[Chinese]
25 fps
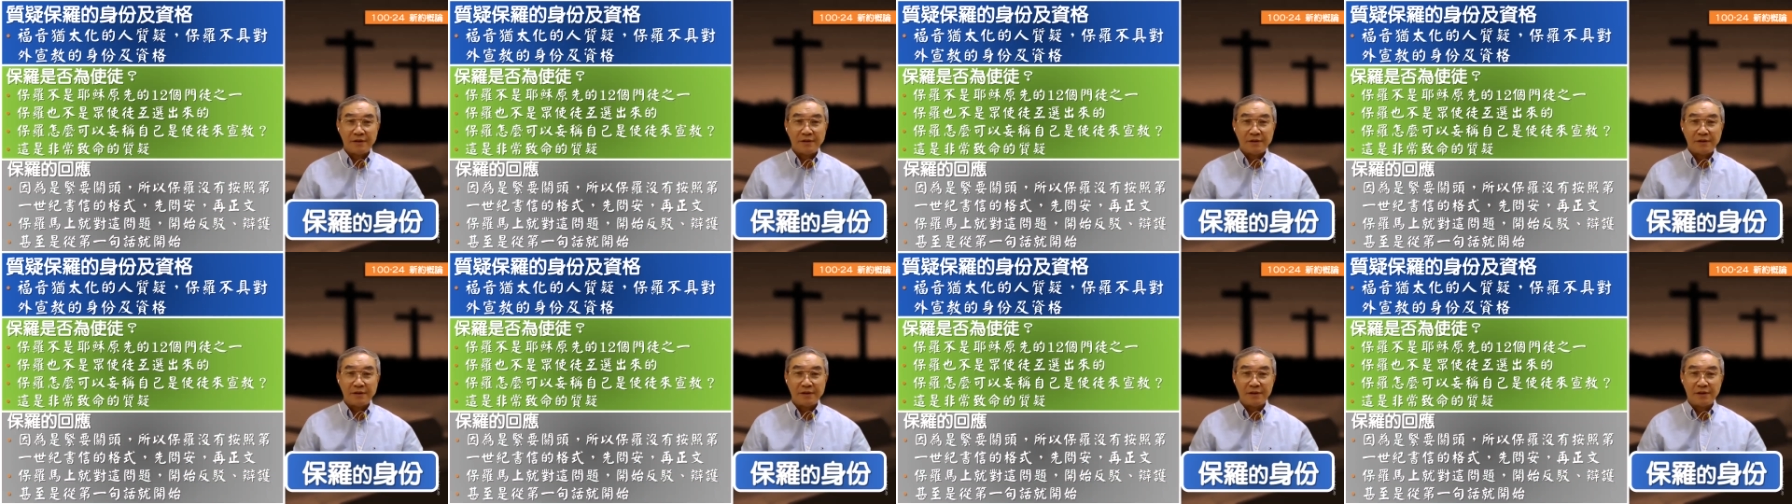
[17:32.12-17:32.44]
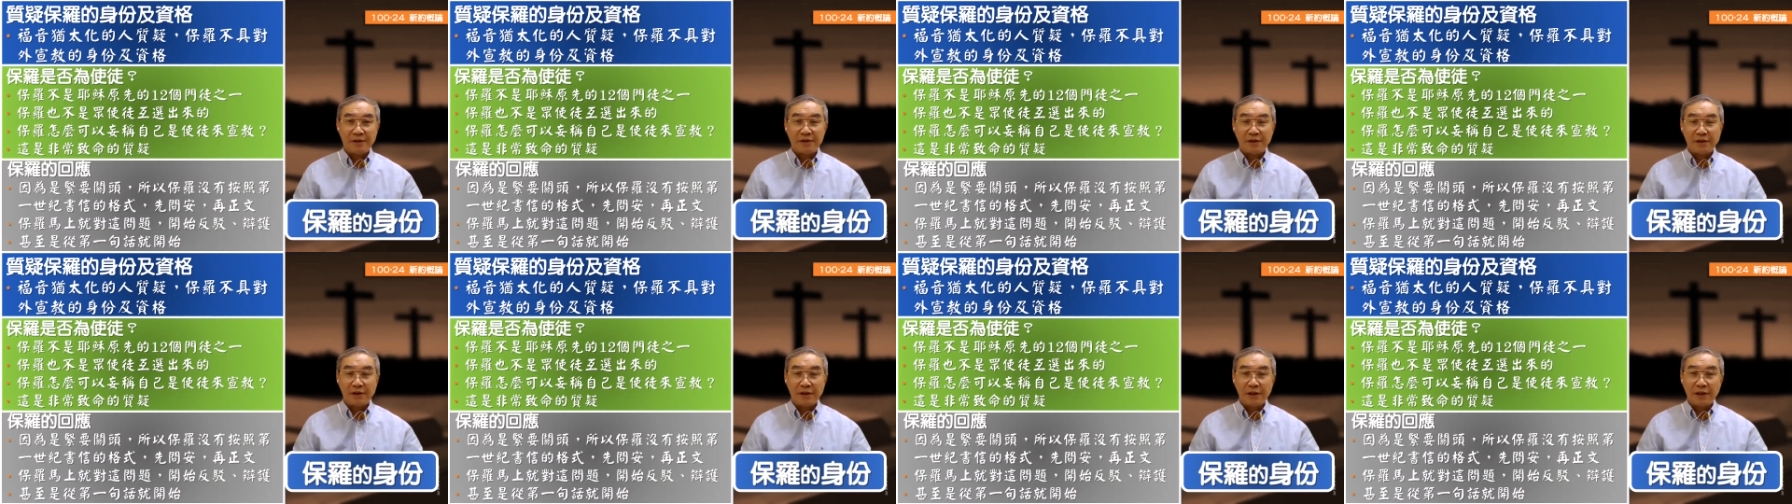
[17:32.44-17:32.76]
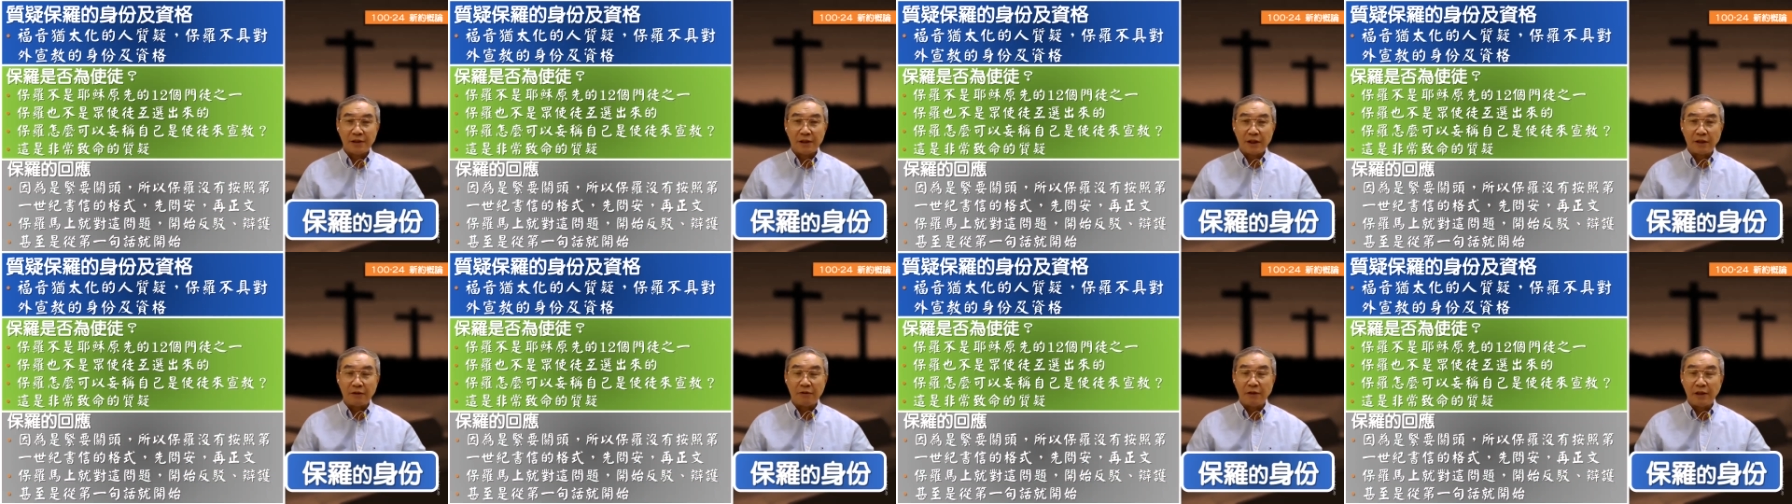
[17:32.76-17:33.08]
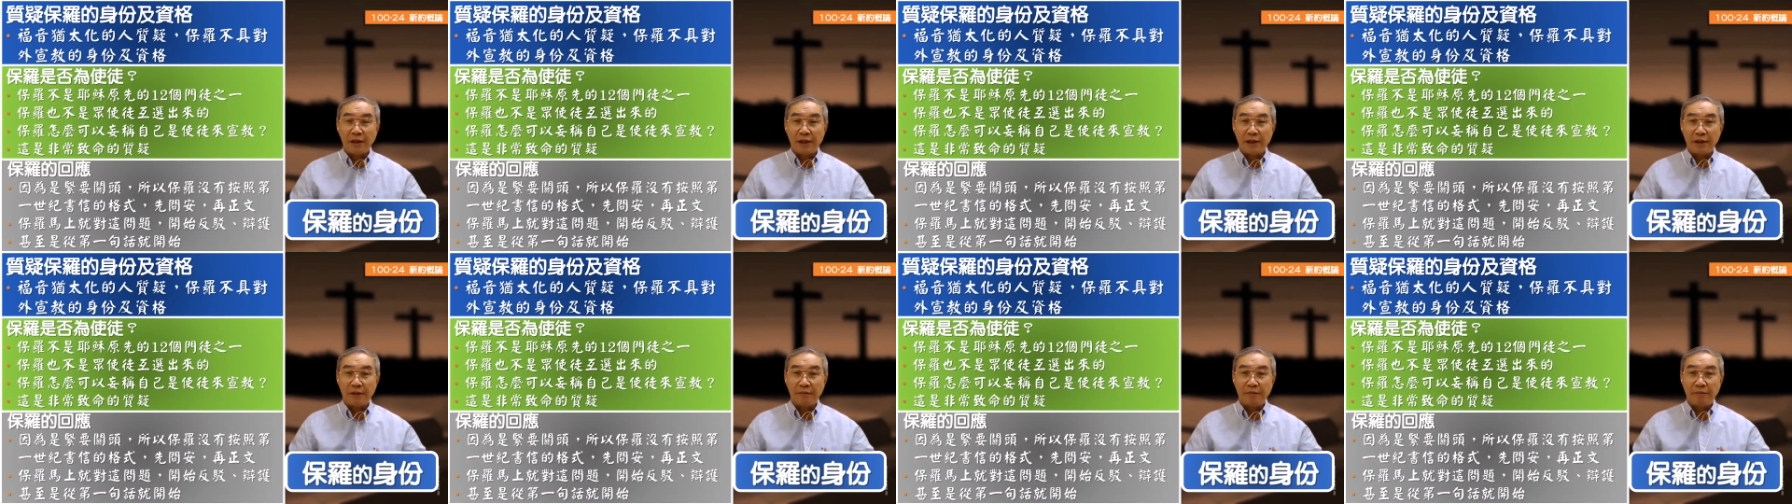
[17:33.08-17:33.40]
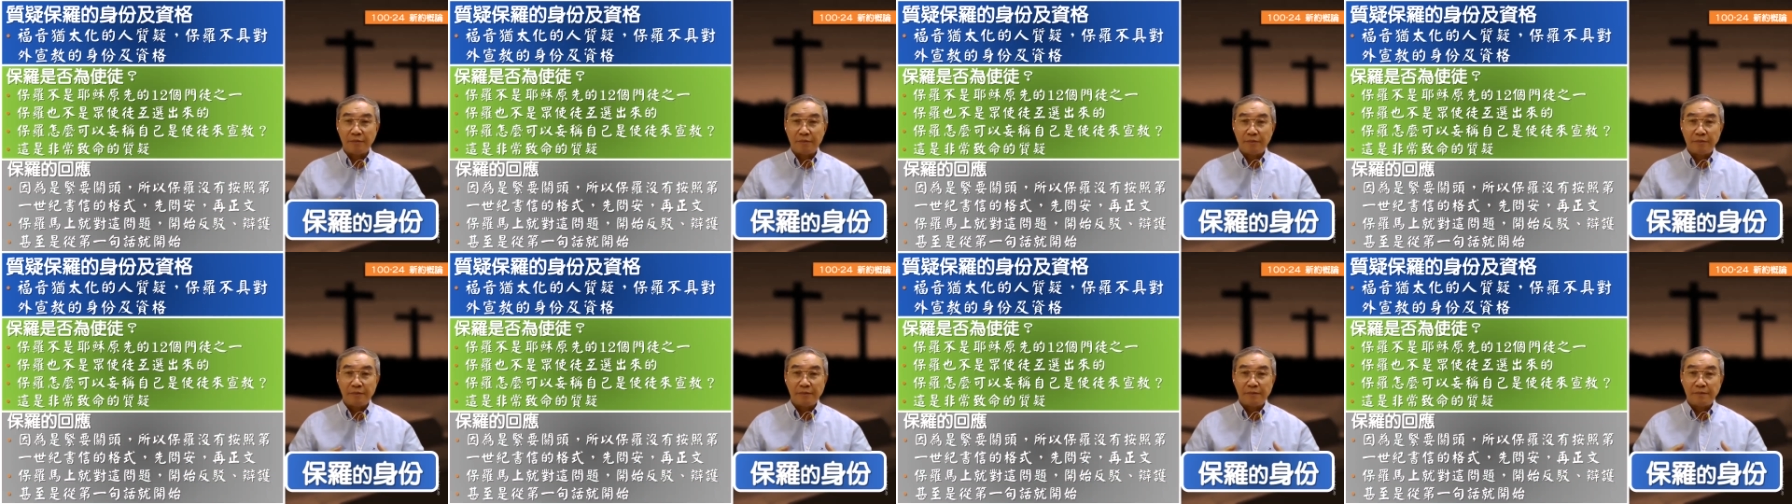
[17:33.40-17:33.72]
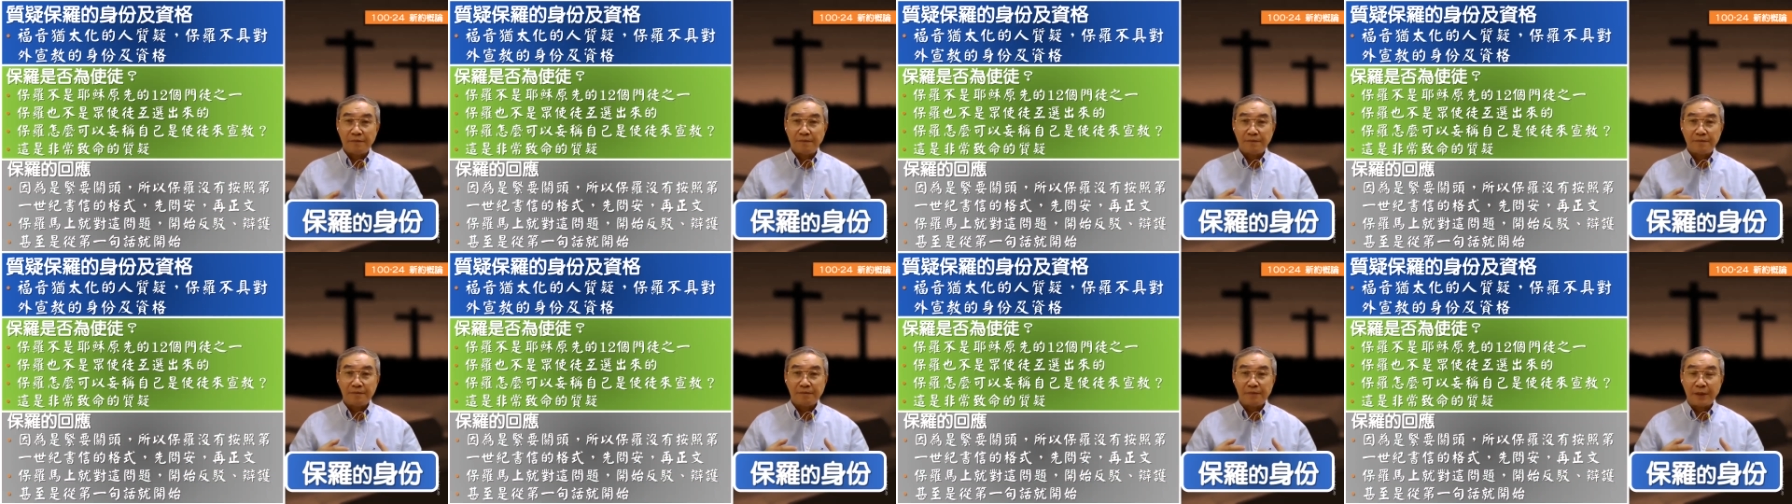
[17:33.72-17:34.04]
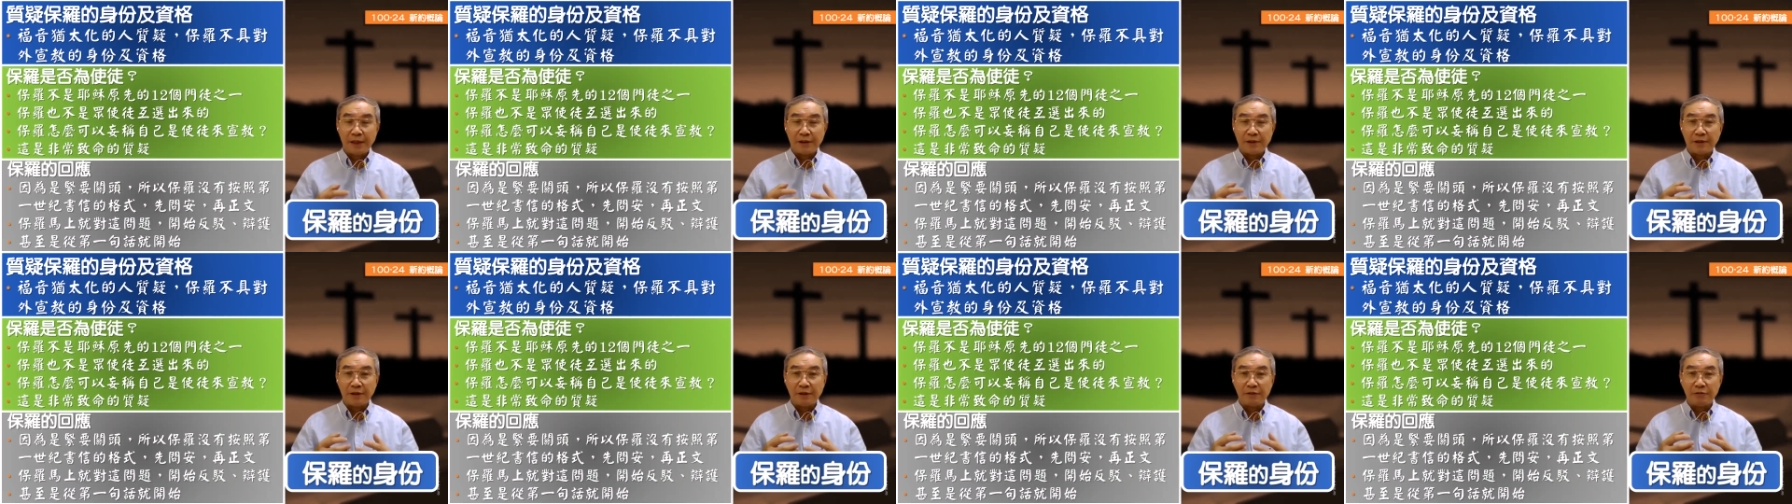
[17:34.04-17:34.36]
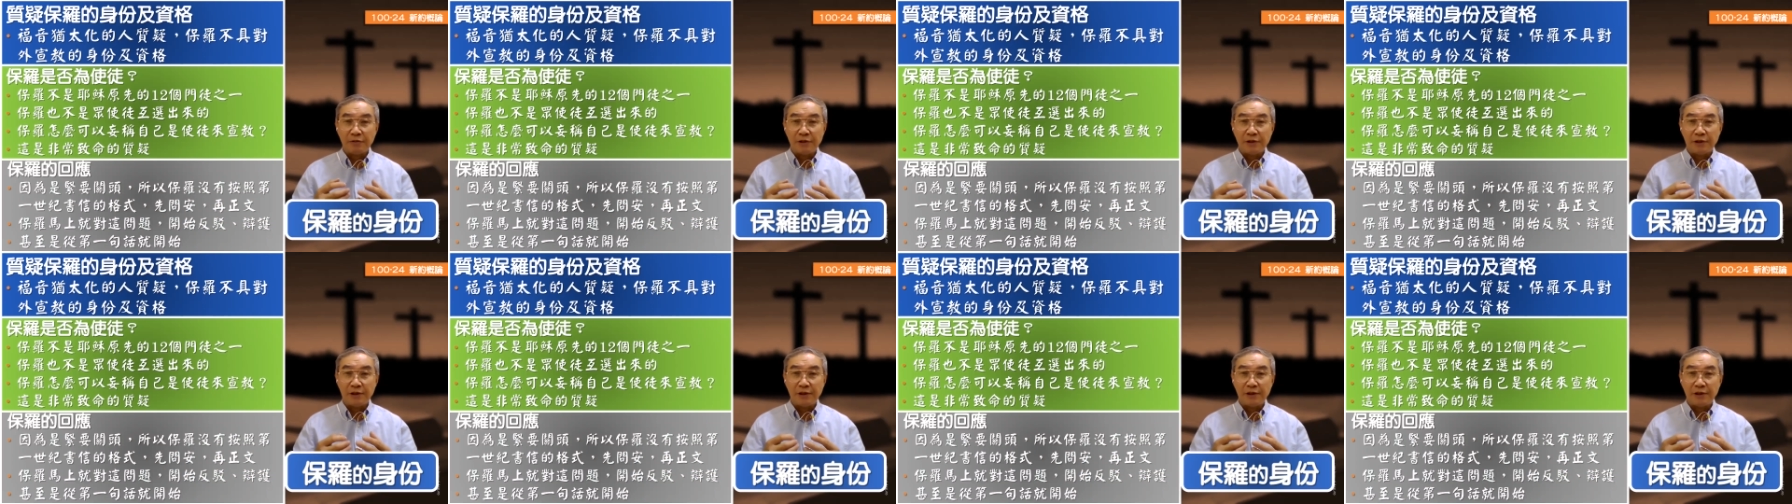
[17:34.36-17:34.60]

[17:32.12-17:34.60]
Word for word: 急着要赶快来，把这个问